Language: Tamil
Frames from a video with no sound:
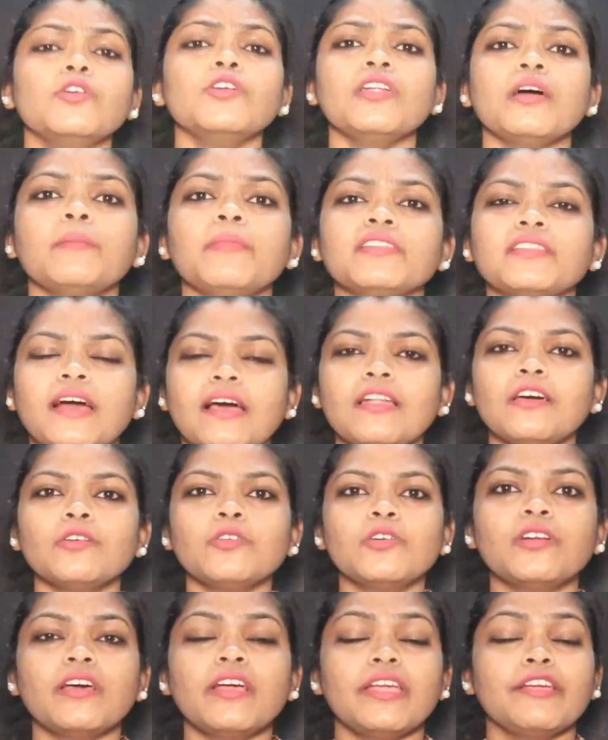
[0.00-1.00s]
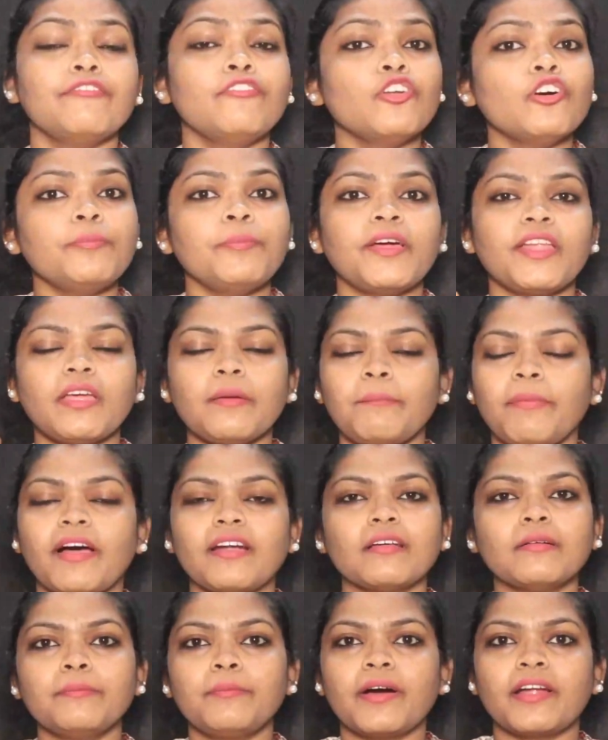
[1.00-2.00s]
ஸோ நம்ம தலை கூட இவ்வளோ பெரிய
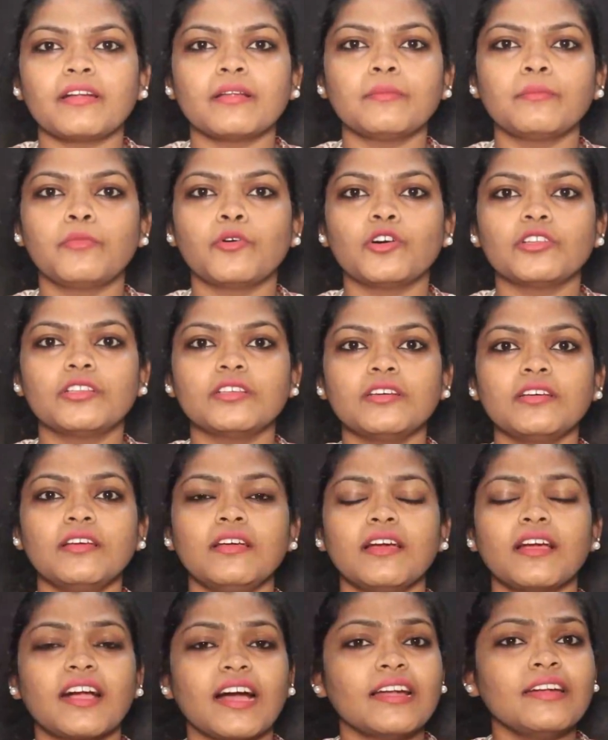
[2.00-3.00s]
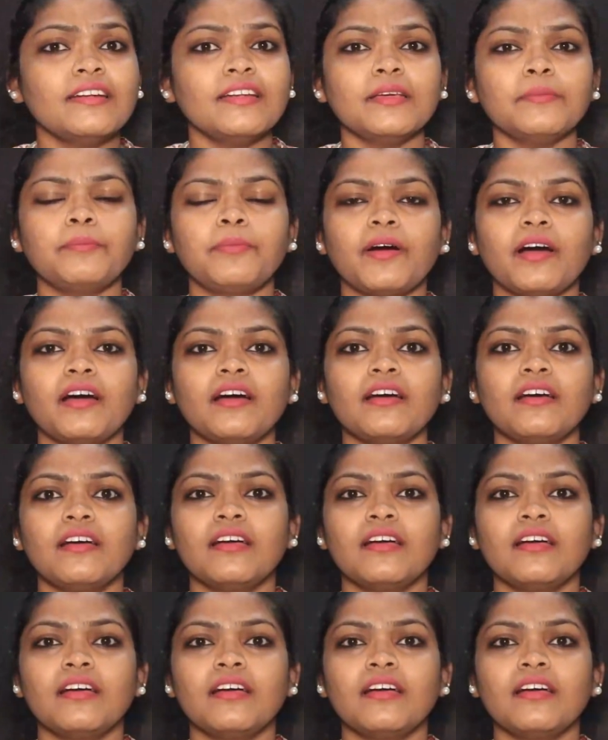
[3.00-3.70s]
படம் பண்ணும்போது கண்டிப்பா